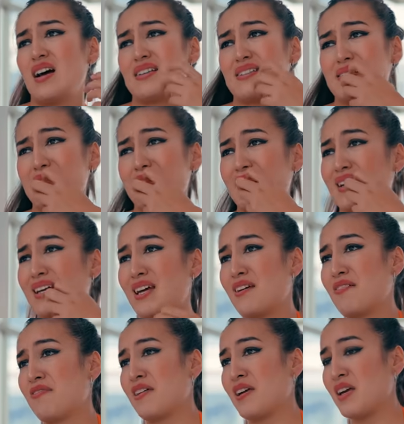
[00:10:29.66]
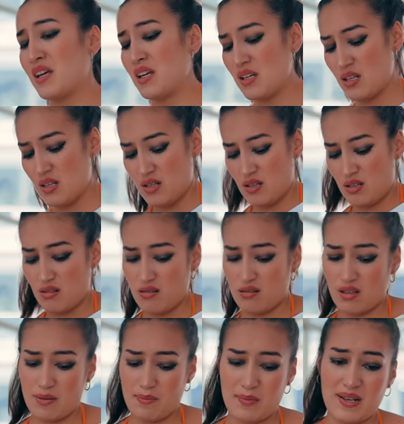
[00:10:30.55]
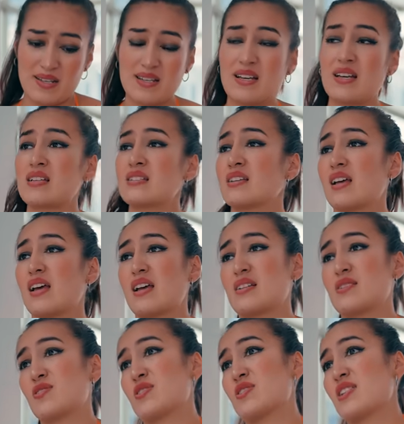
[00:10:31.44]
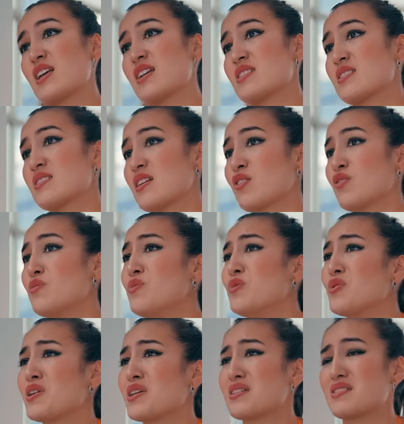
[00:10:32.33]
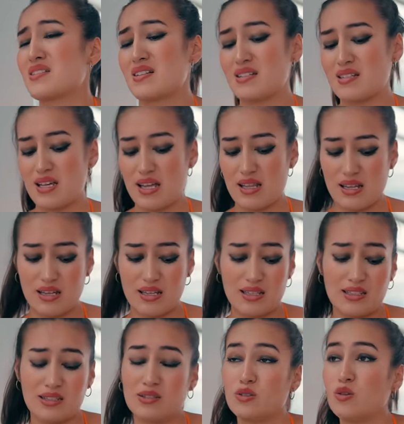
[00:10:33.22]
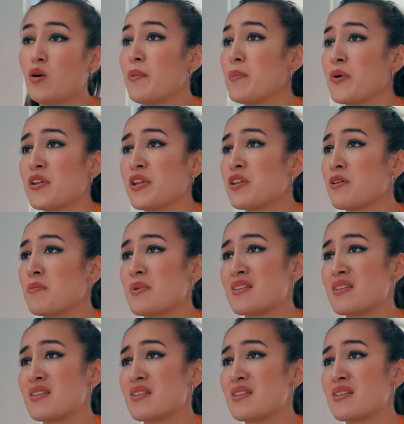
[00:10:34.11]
Así, ah, jefe. Lo que pasa es que estos días he estado muy estresada y no he podido